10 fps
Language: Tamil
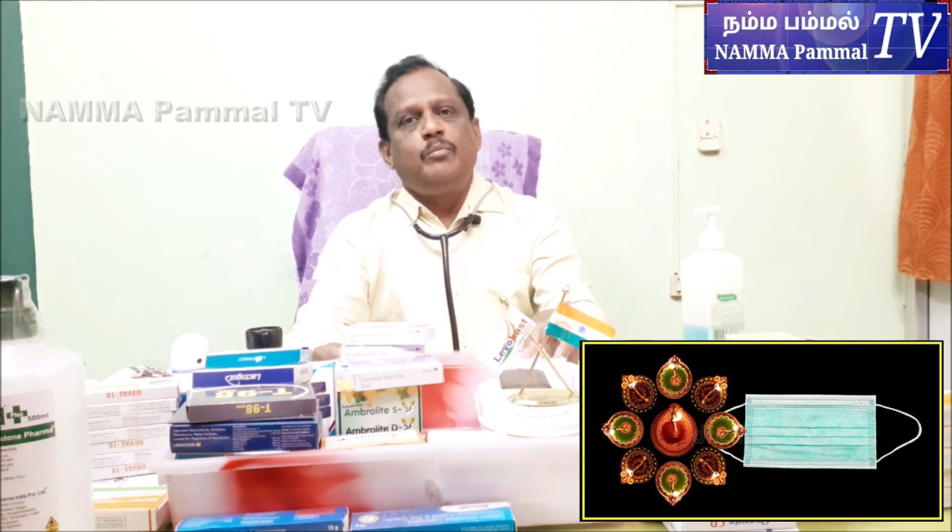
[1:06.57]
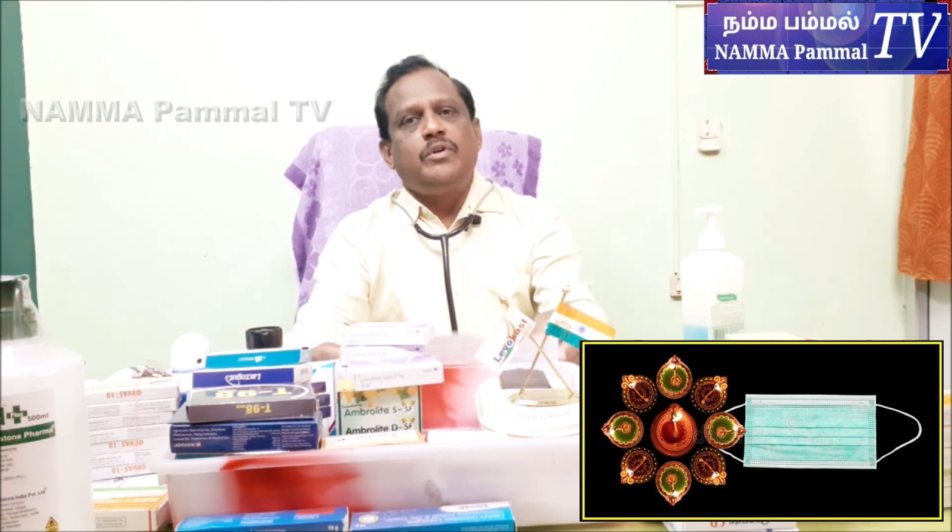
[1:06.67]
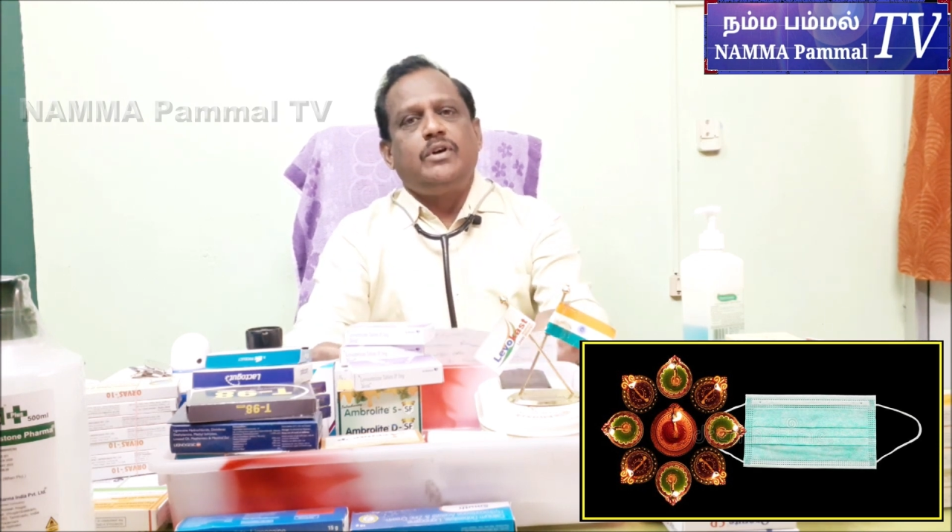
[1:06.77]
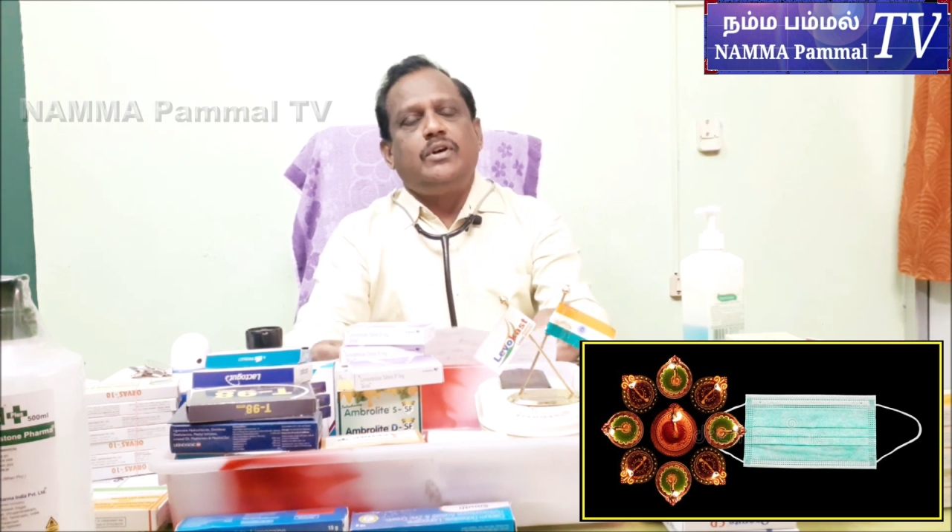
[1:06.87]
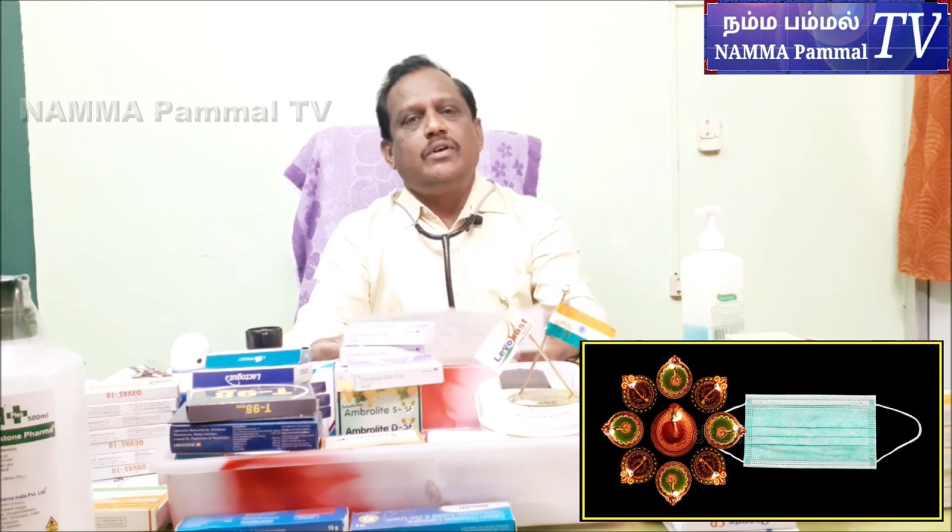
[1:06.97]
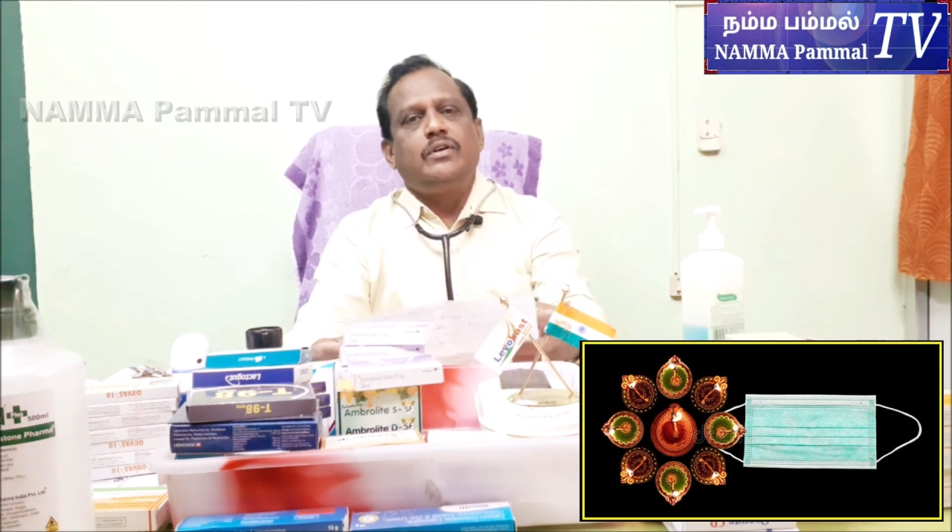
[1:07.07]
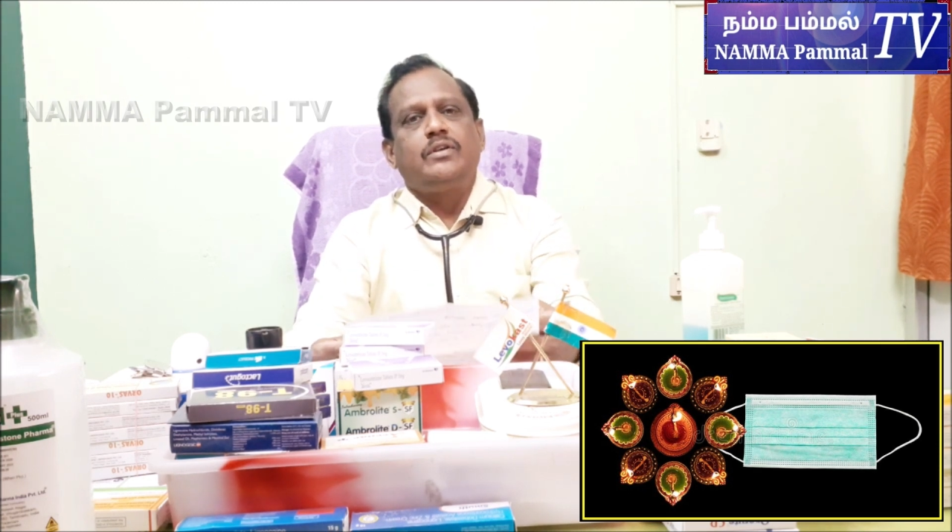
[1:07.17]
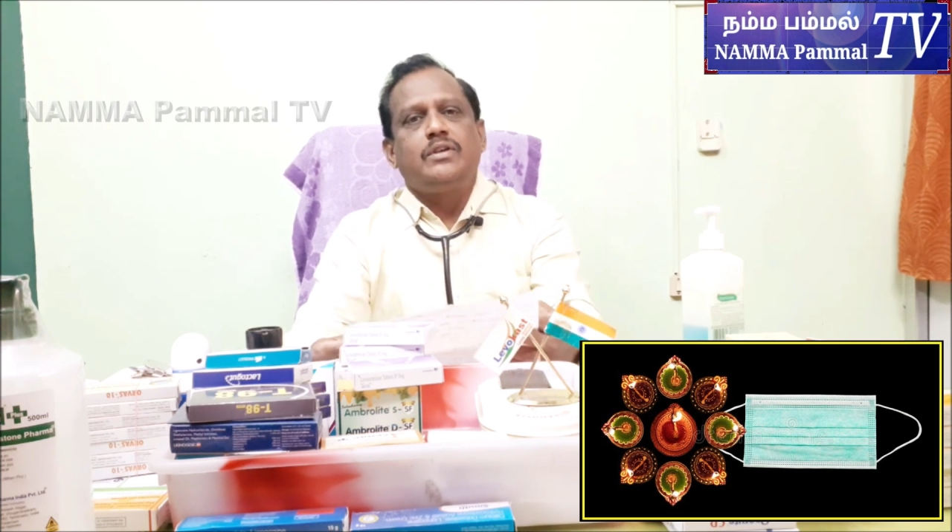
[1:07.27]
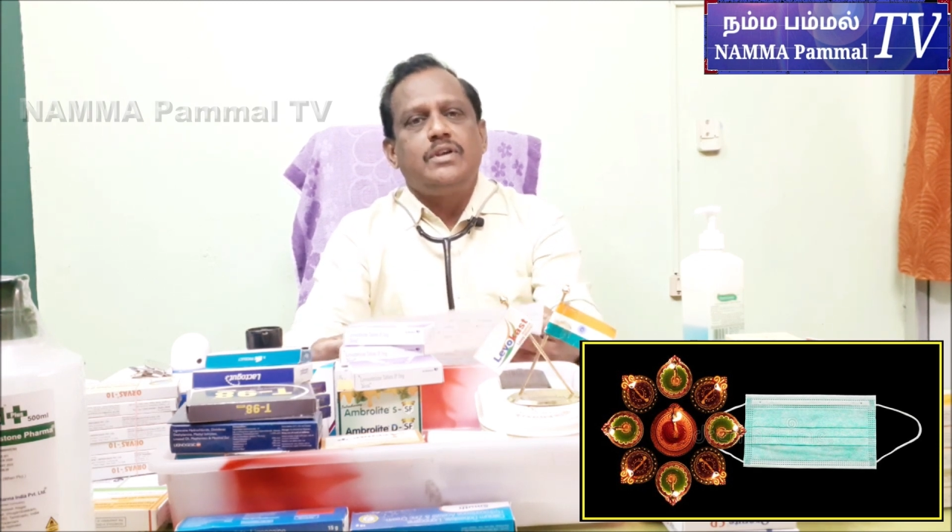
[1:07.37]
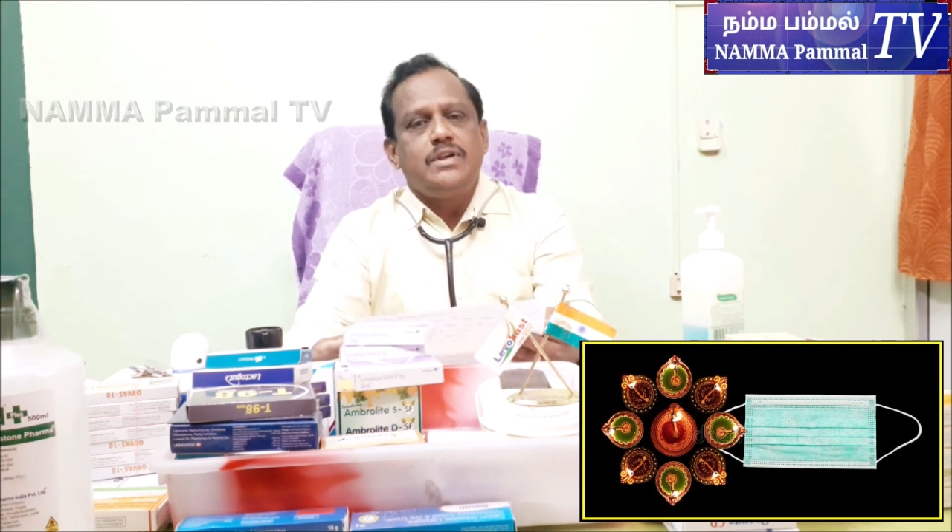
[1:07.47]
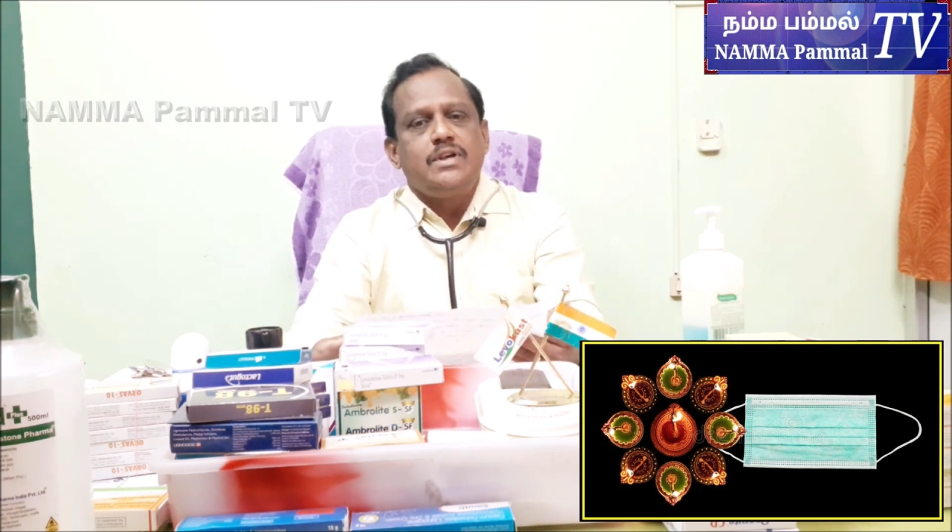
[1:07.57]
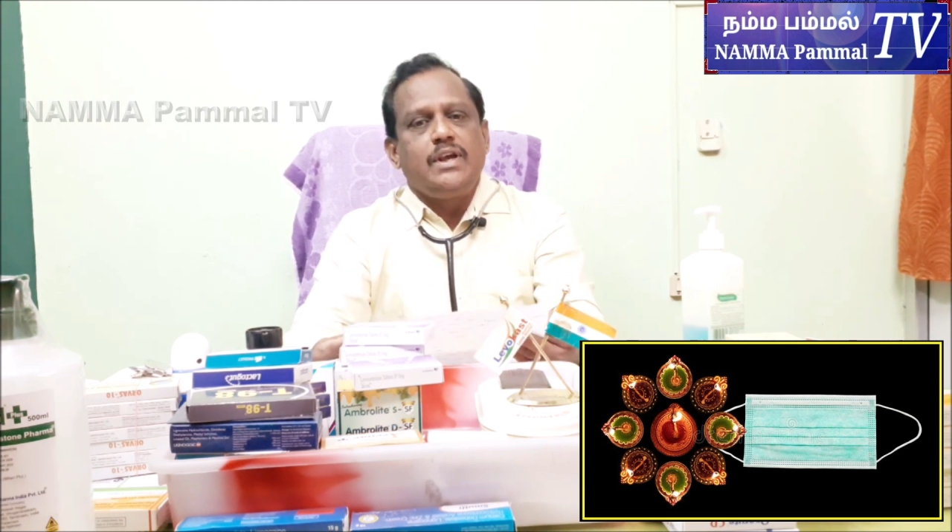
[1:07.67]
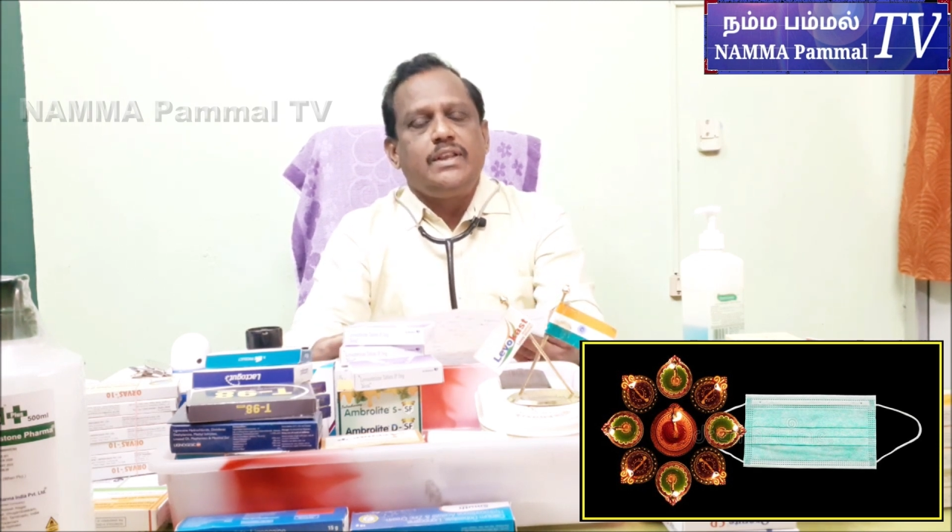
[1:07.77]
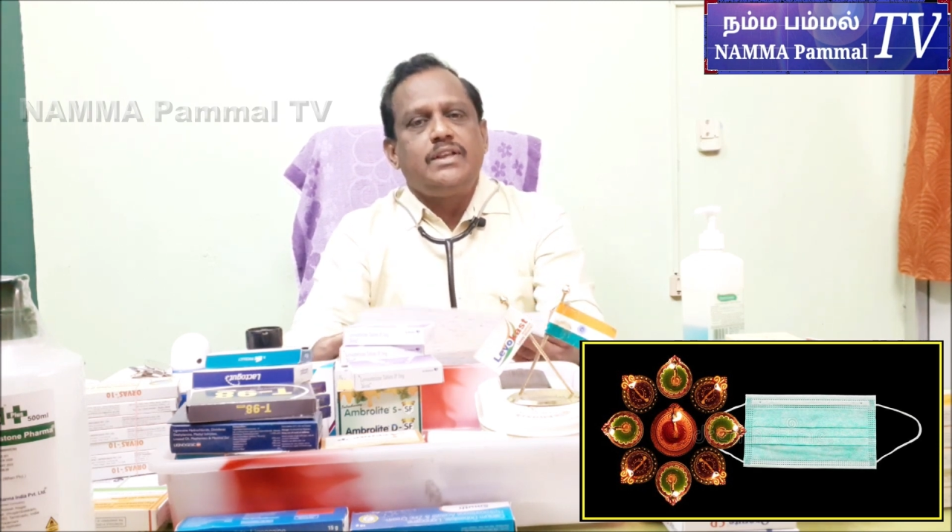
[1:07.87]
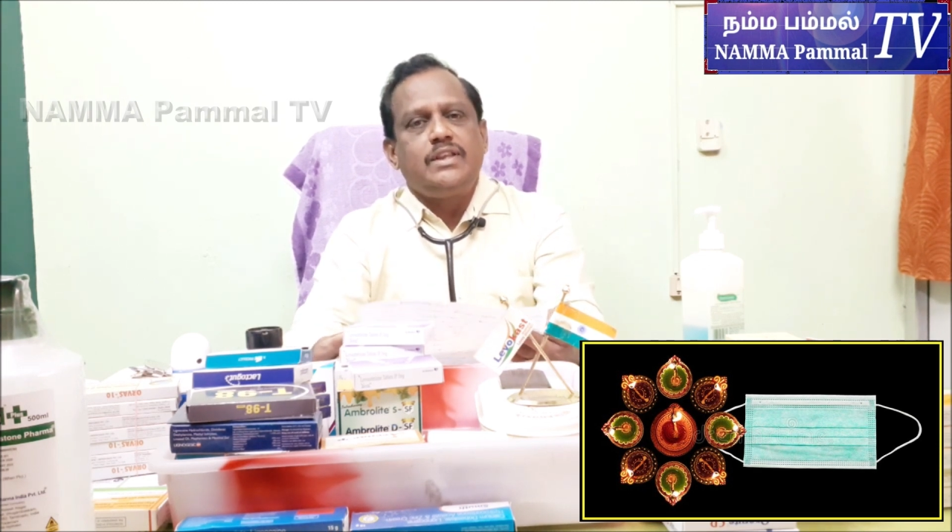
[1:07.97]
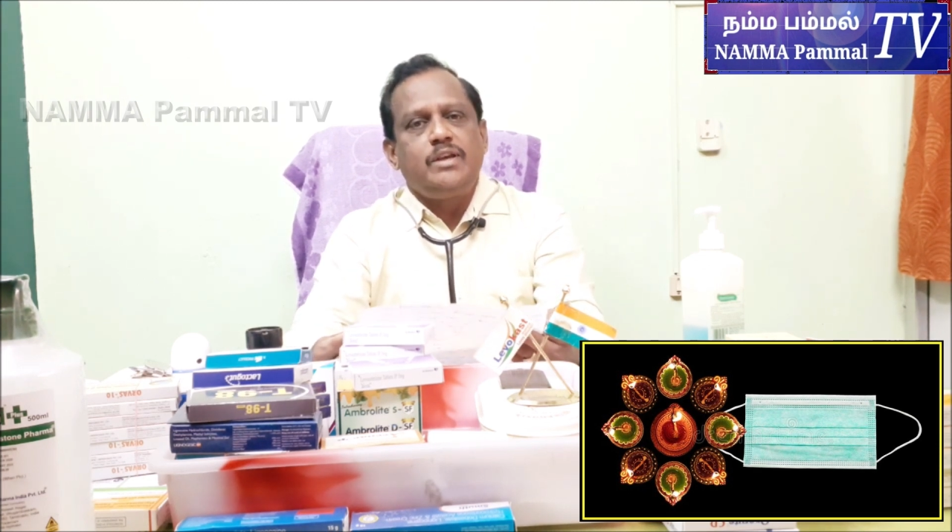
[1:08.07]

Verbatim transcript: நம்ம இந்த